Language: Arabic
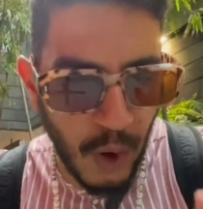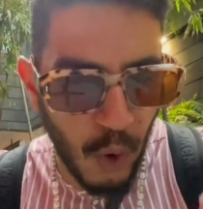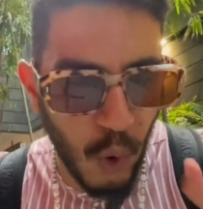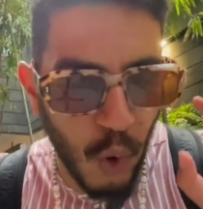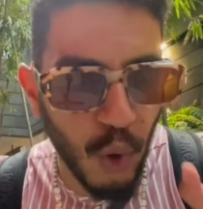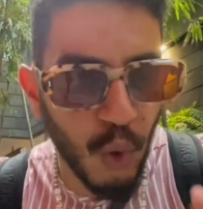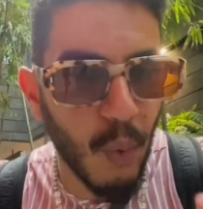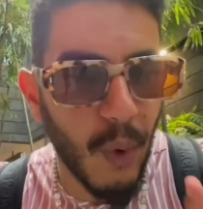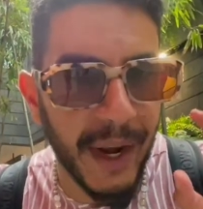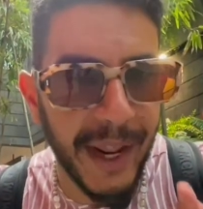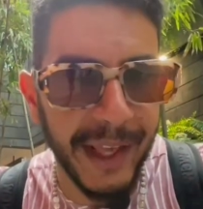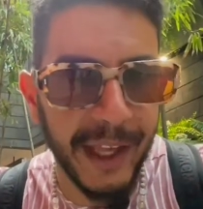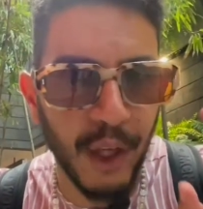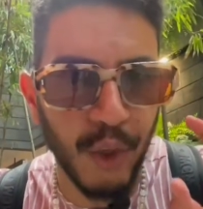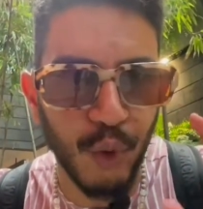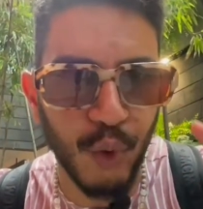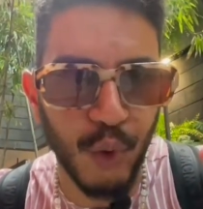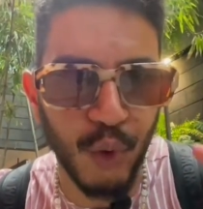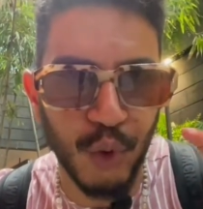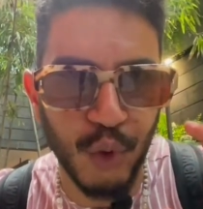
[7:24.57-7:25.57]
اول وات اي
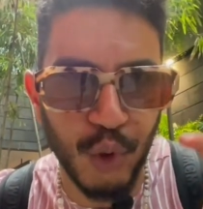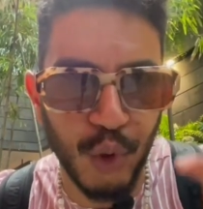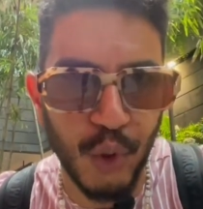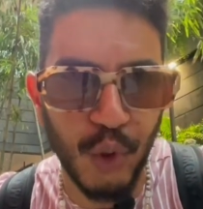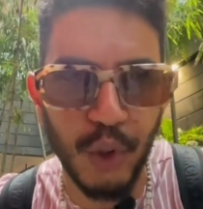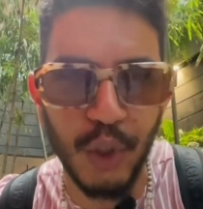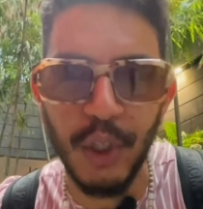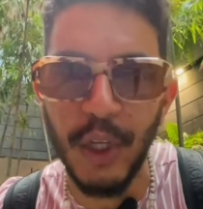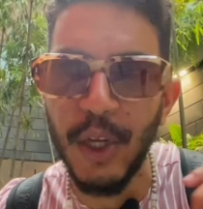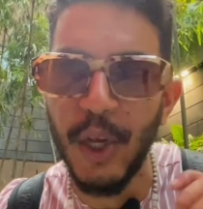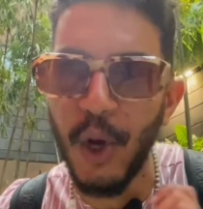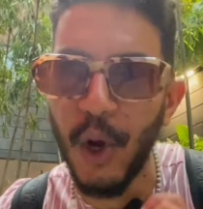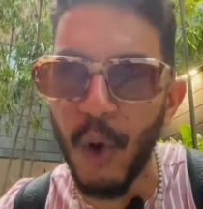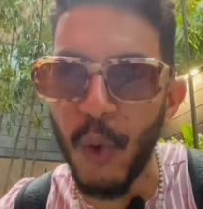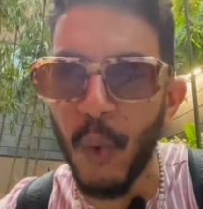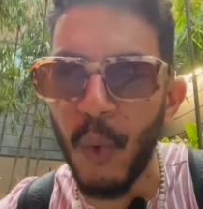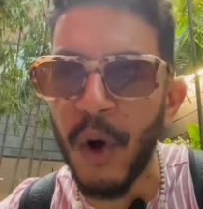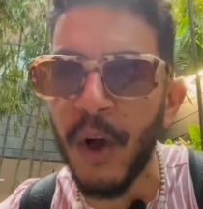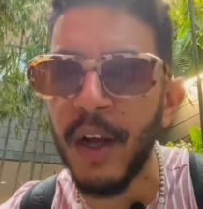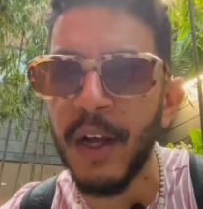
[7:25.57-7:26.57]
كان كونترول
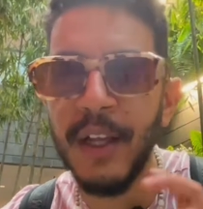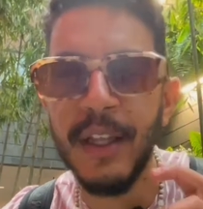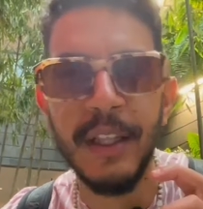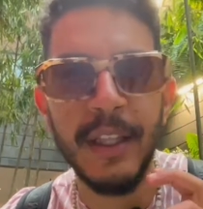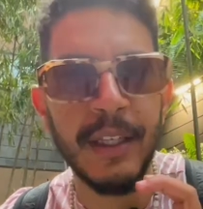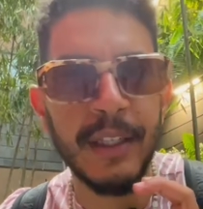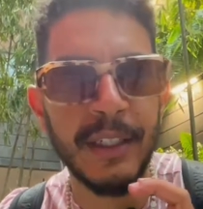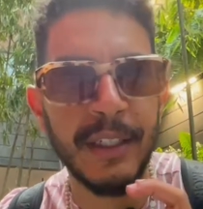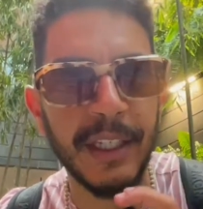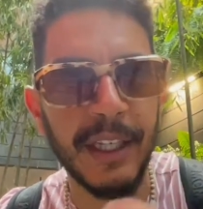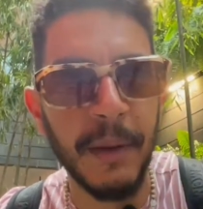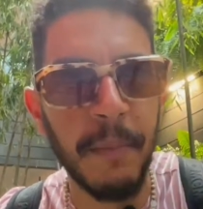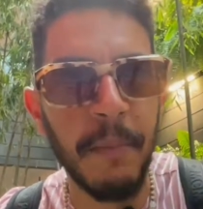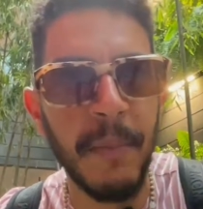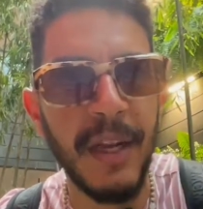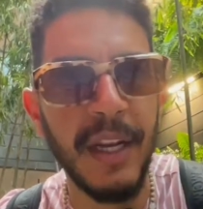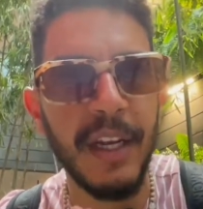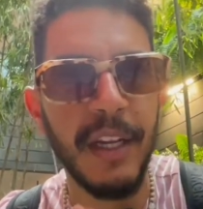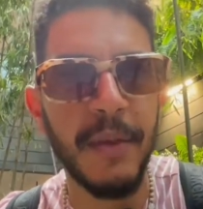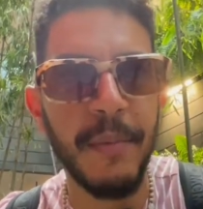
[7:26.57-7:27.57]
هو
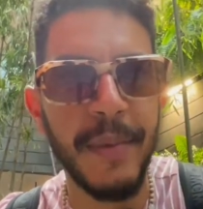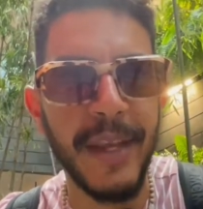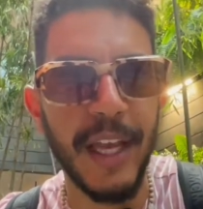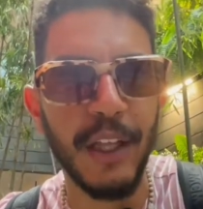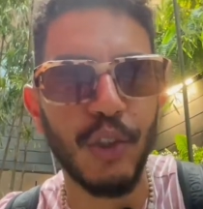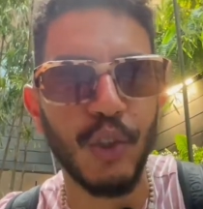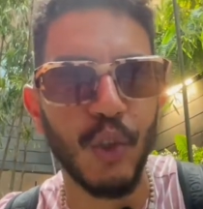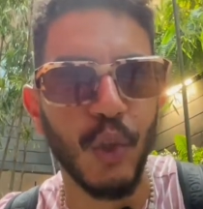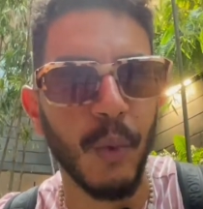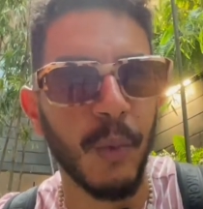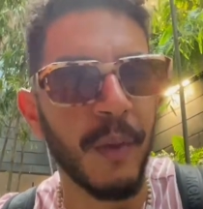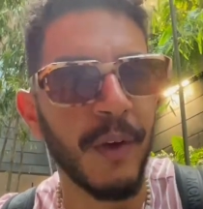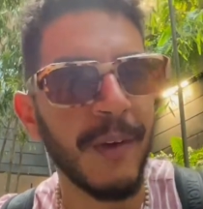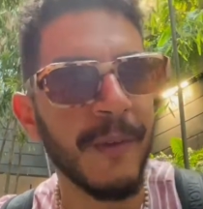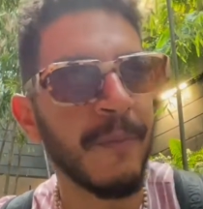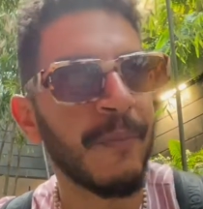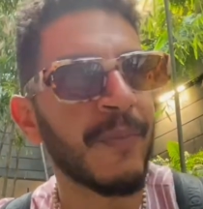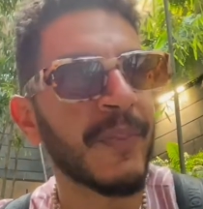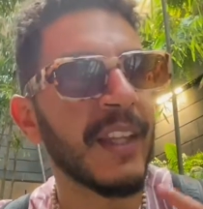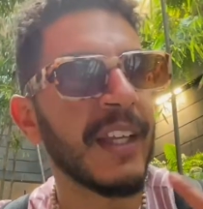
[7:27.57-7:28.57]
نكمل 100 يوم
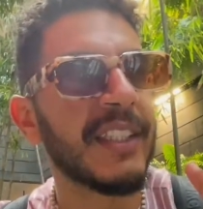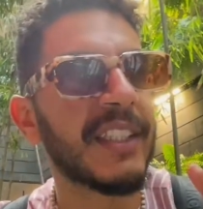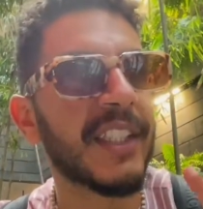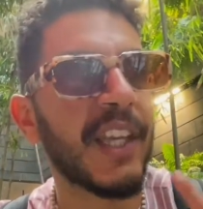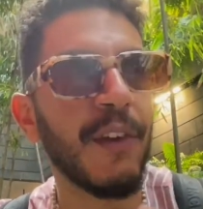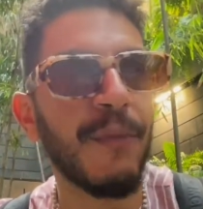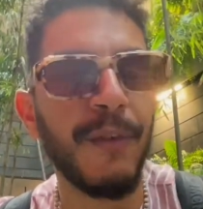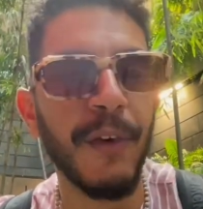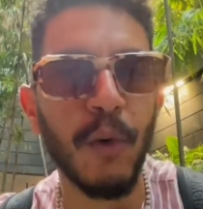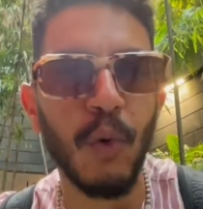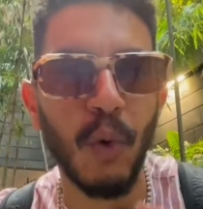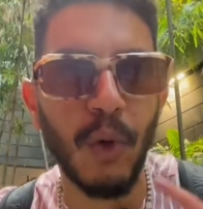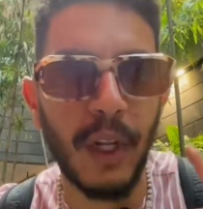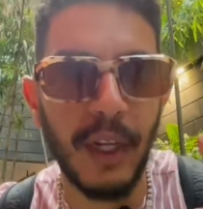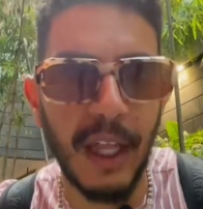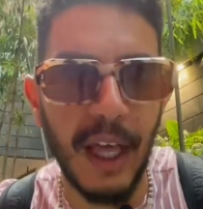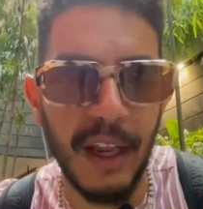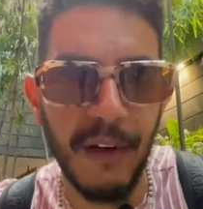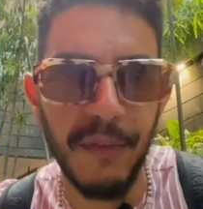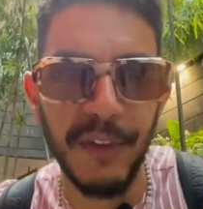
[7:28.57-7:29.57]
كيف كون
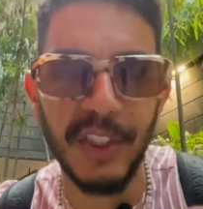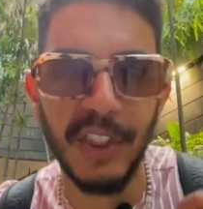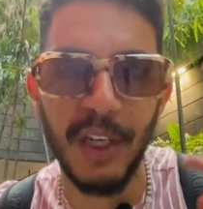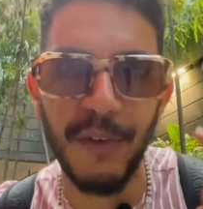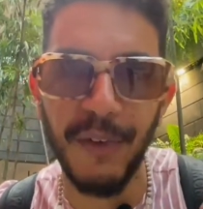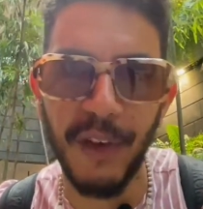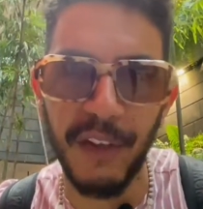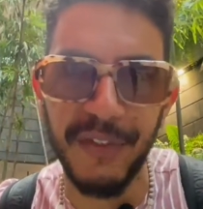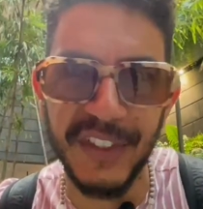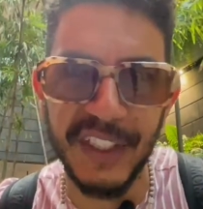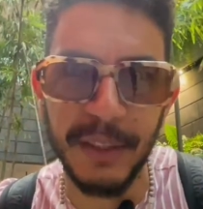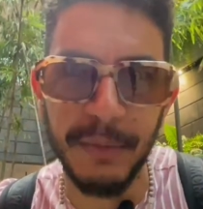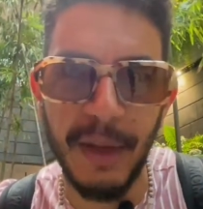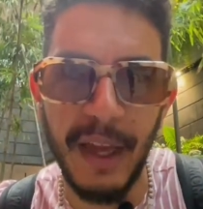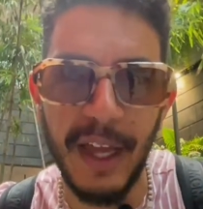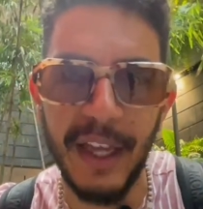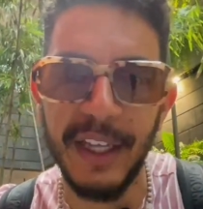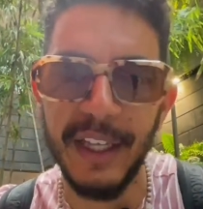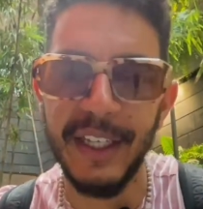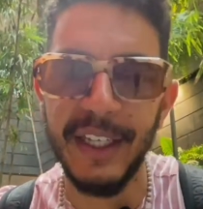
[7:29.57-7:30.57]
وانا نعرف واش تنفيق في الصباح
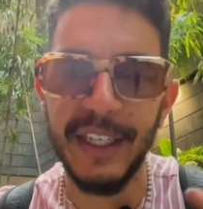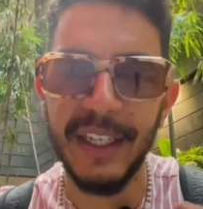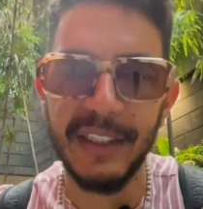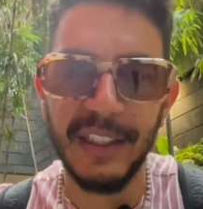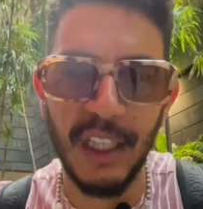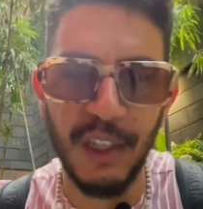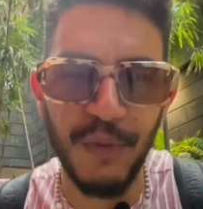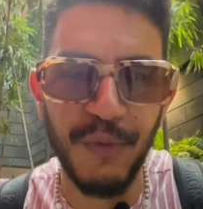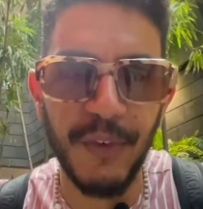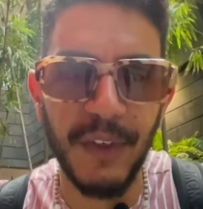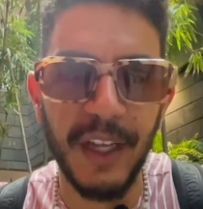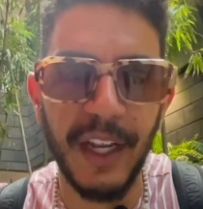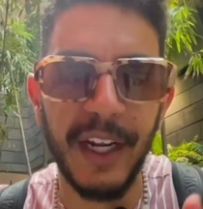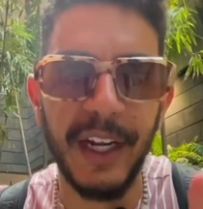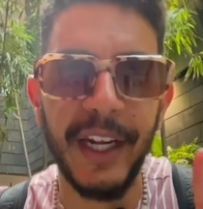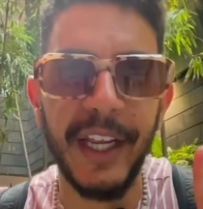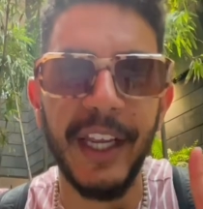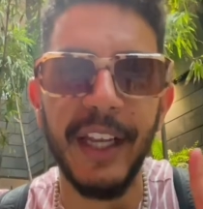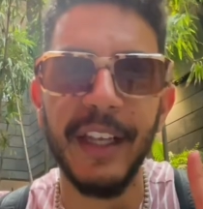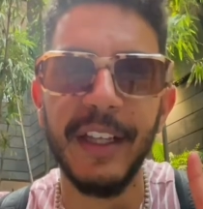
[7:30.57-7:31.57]

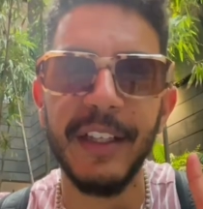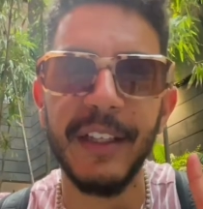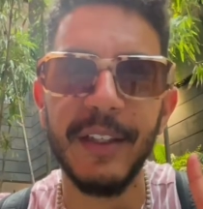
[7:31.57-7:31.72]
تنفكرني